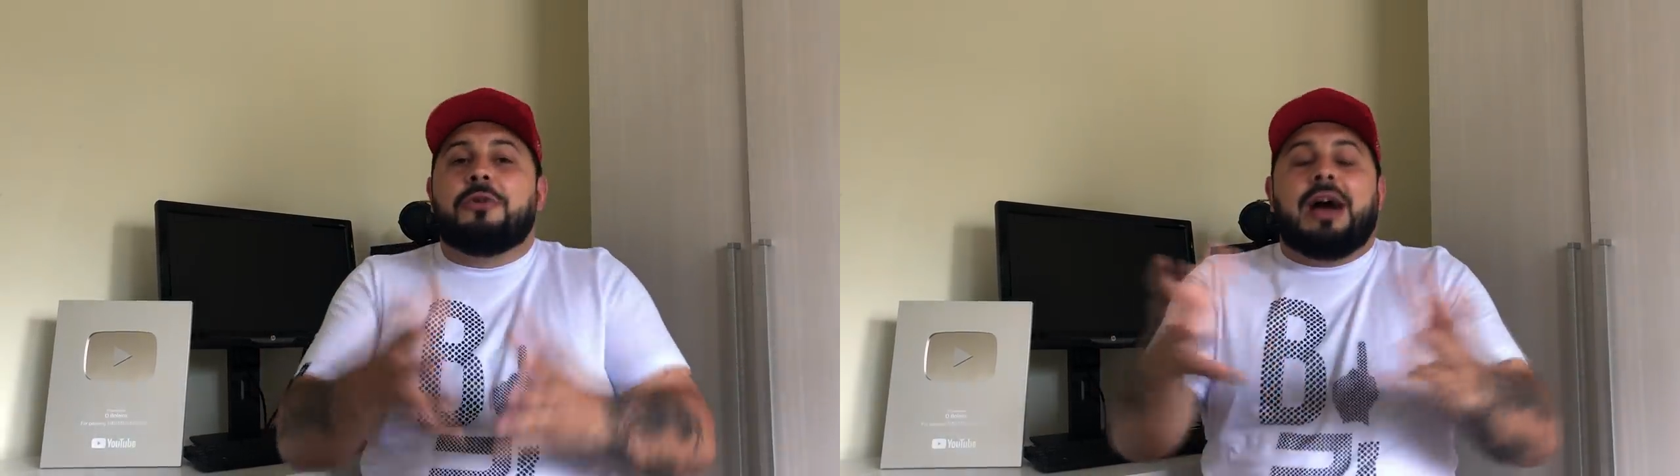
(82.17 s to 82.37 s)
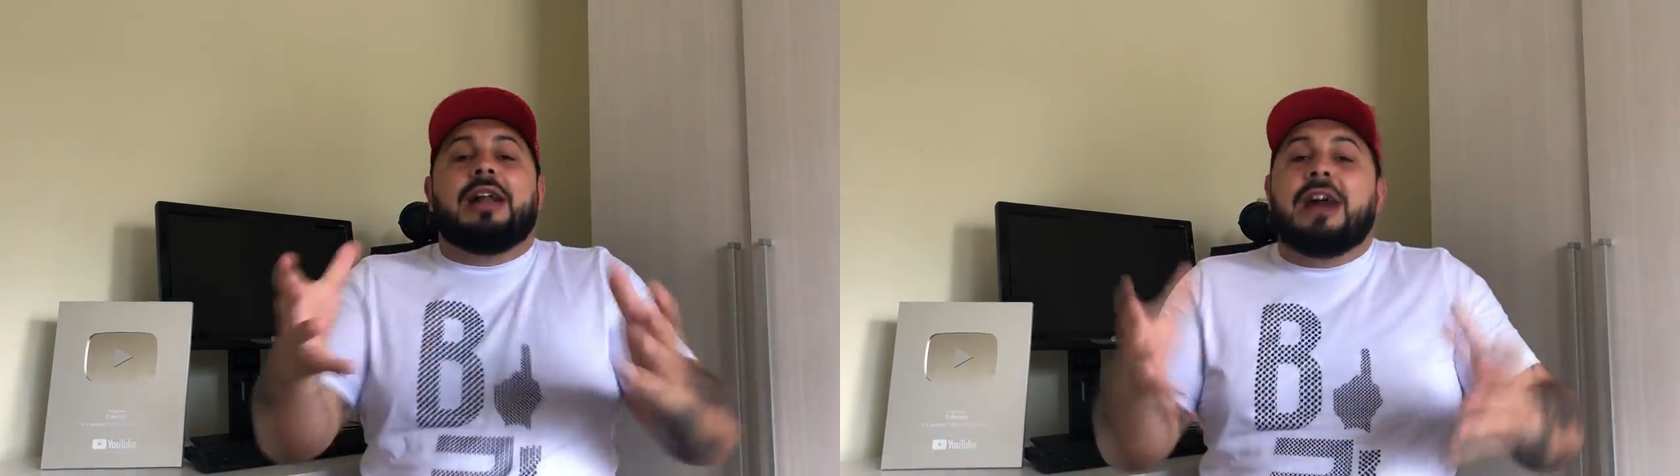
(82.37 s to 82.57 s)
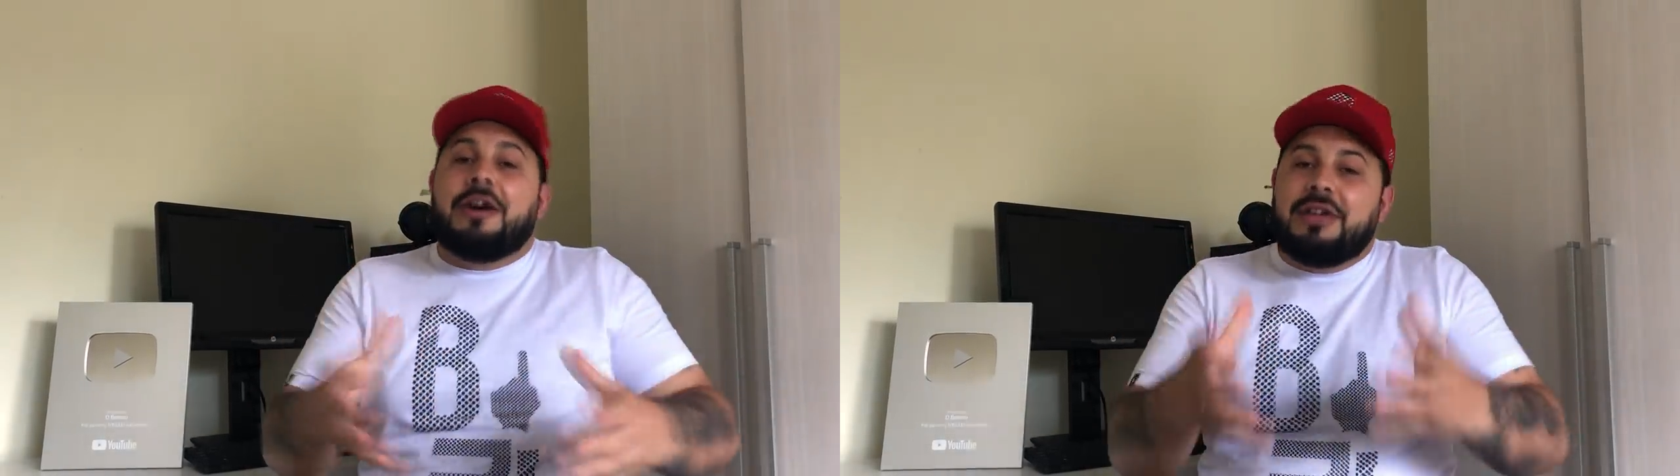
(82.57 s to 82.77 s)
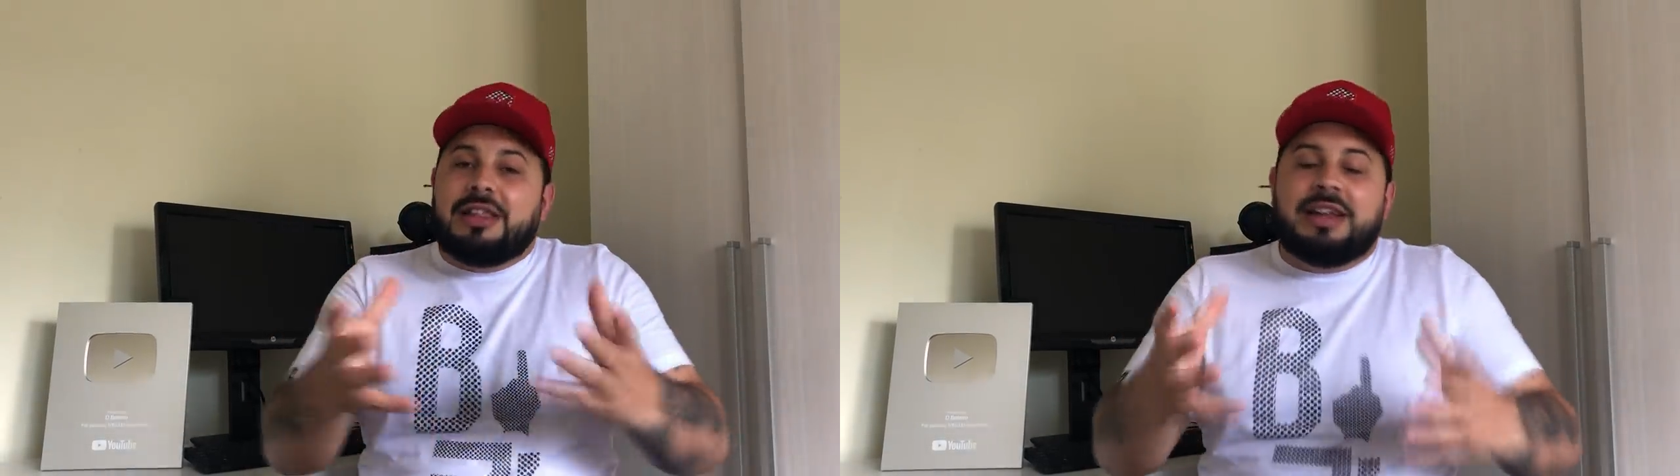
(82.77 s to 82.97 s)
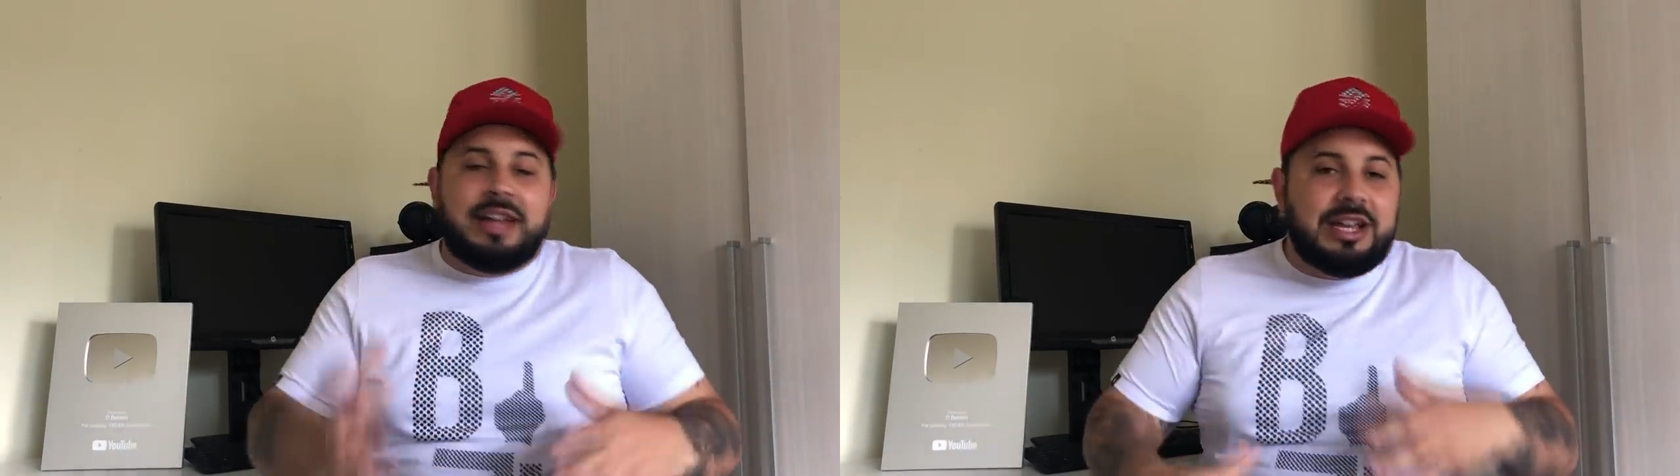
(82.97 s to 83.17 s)
O canal, a
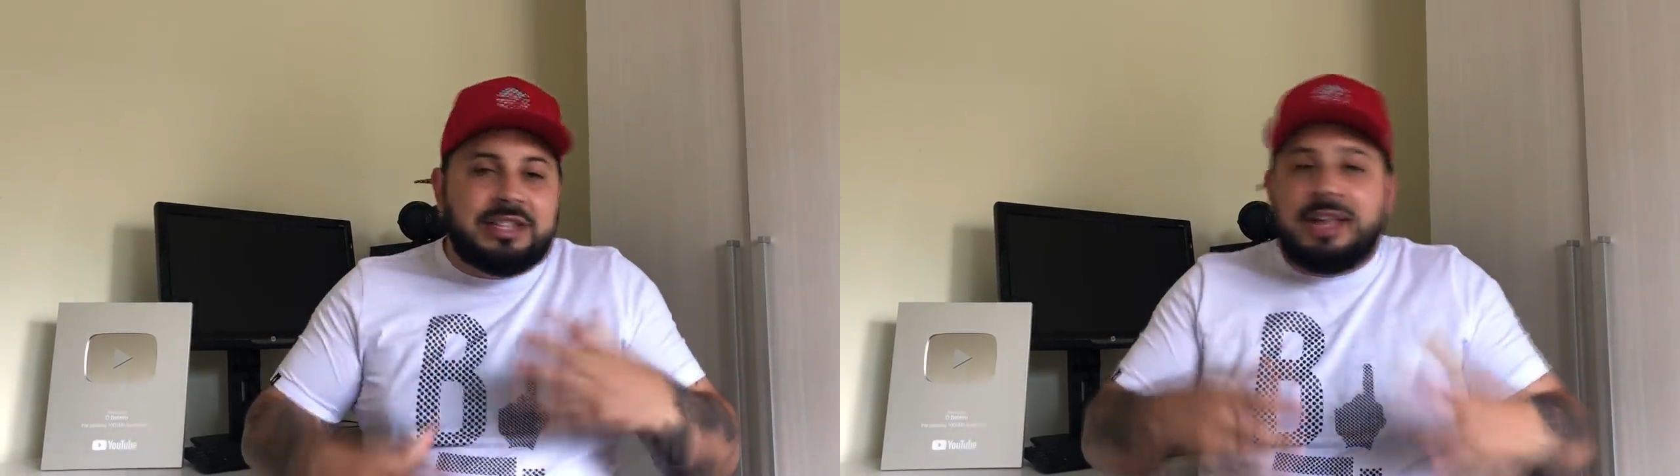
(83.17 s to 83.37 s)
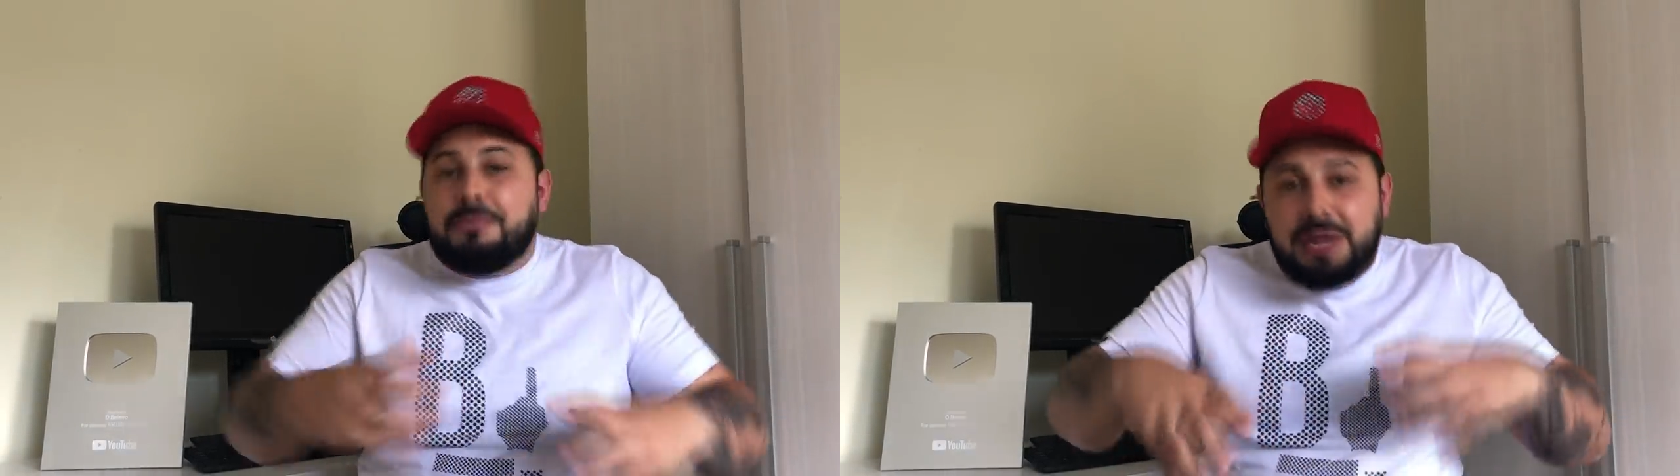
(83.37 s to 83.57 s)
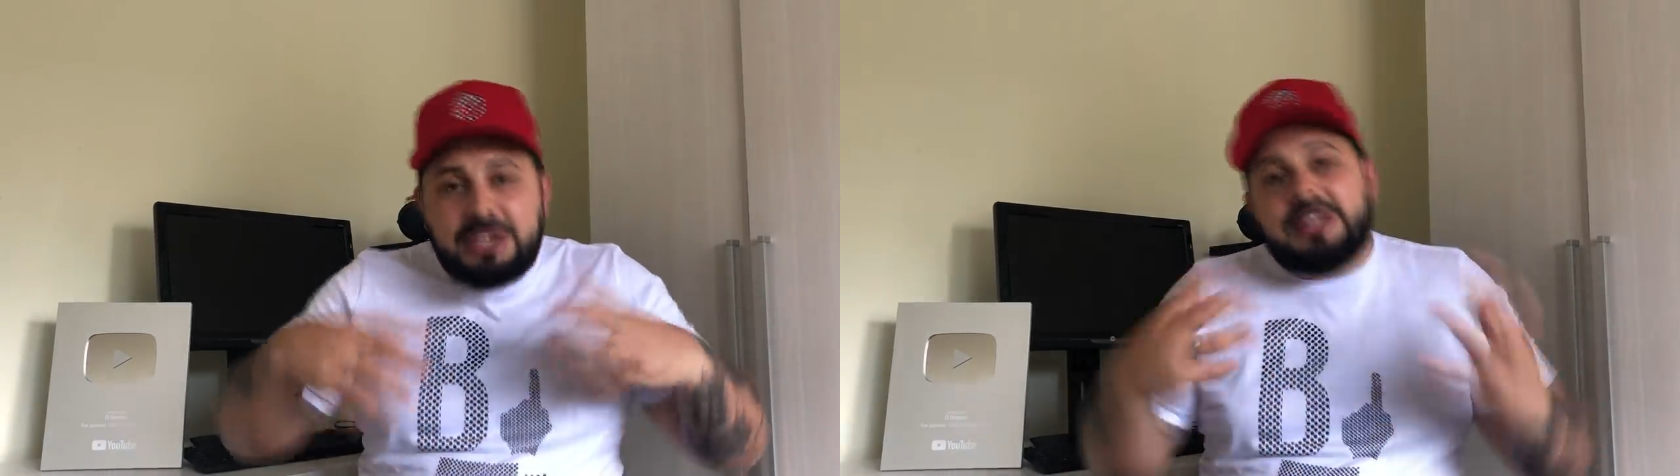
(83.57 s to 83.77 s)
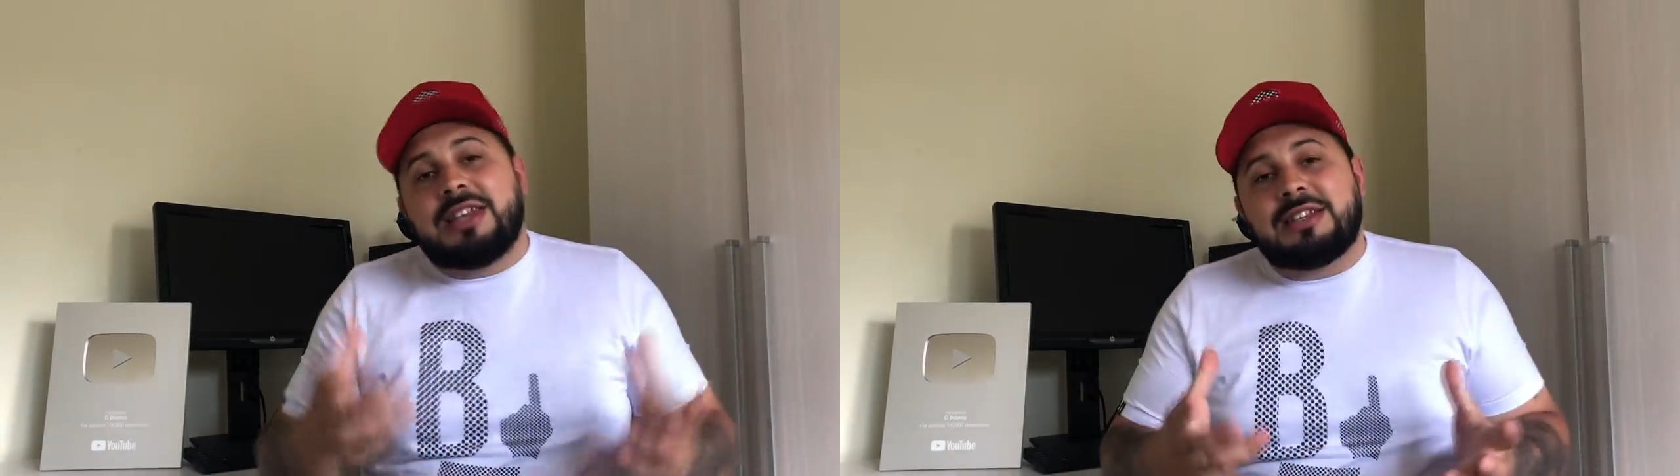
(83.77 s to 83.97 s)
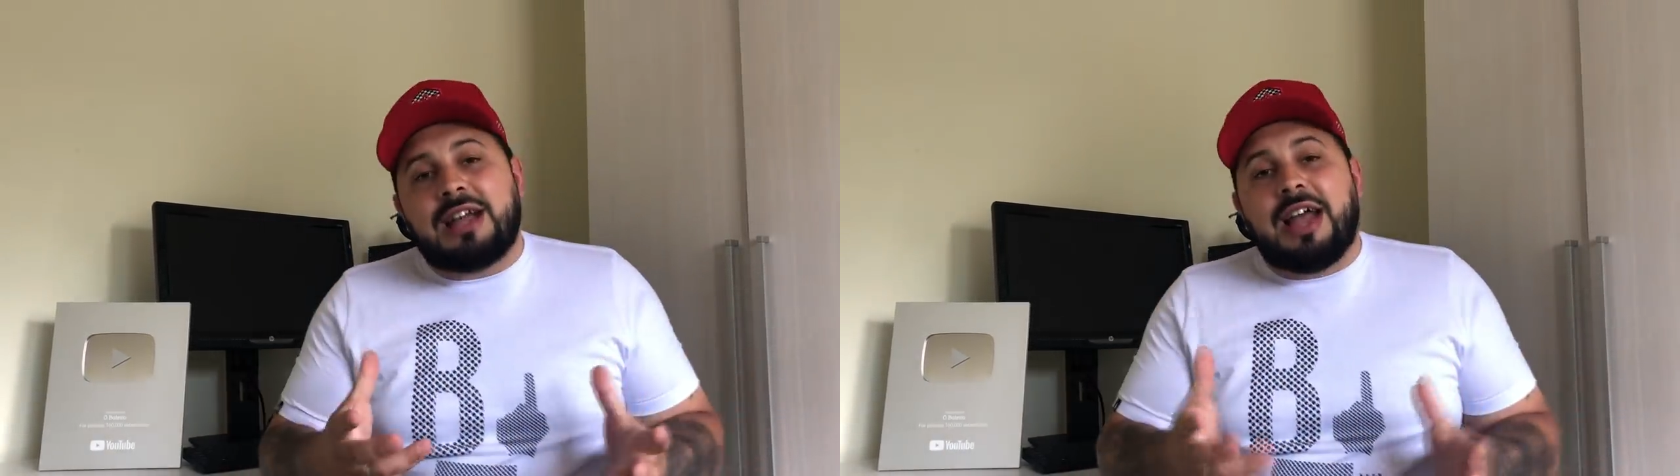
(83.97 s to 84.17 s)
internet tá aí para a gente
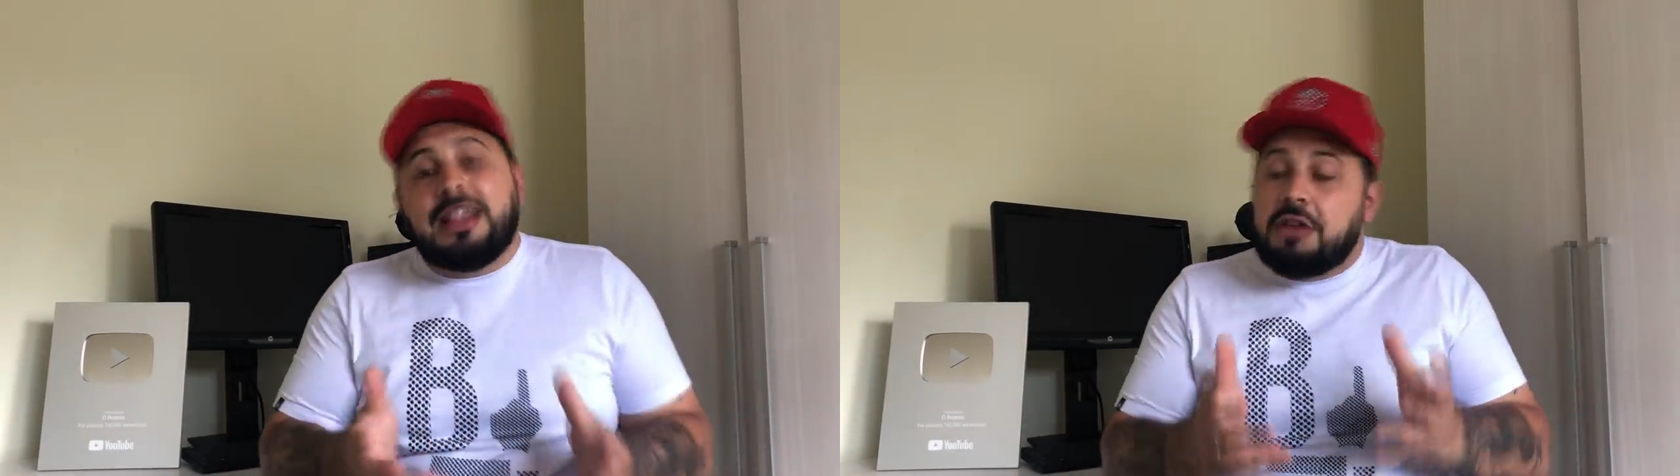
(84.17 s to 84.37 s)
testar.